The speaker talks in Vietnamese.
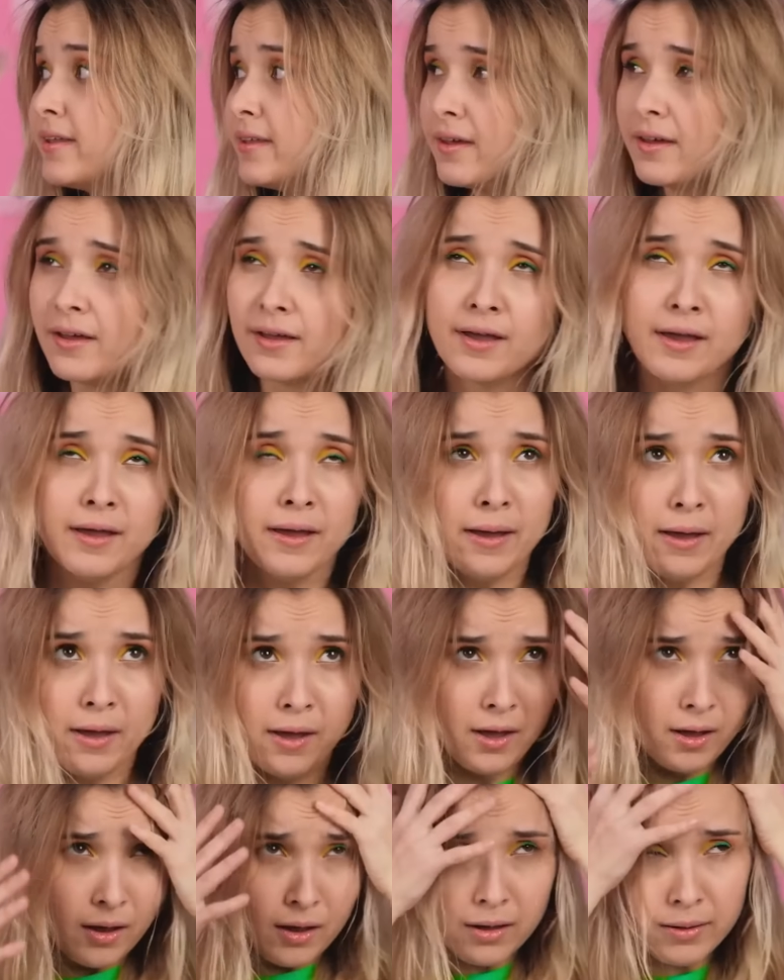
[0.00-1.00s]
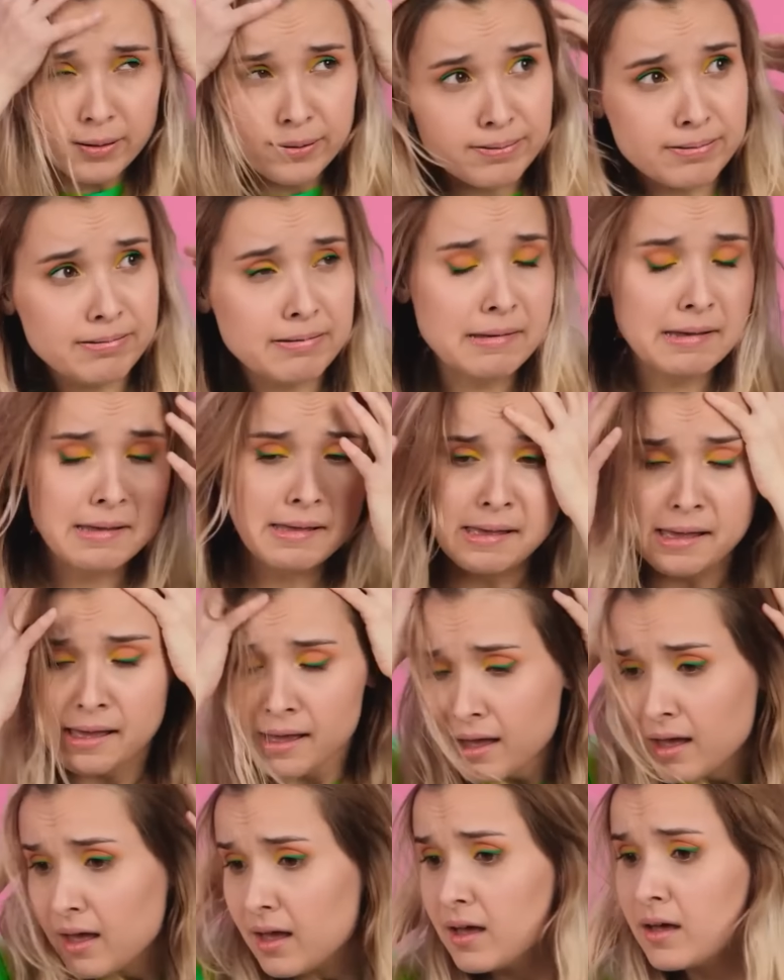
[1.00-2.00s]
Được rồi, khoan đã,
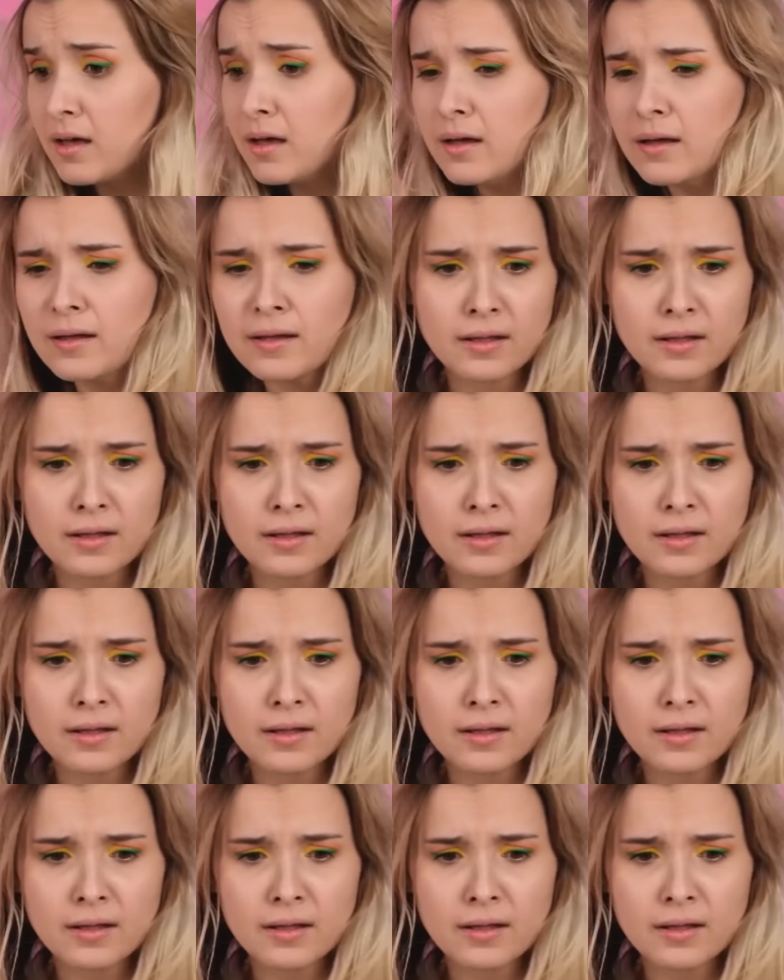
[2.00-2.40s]
chờ tớ tí.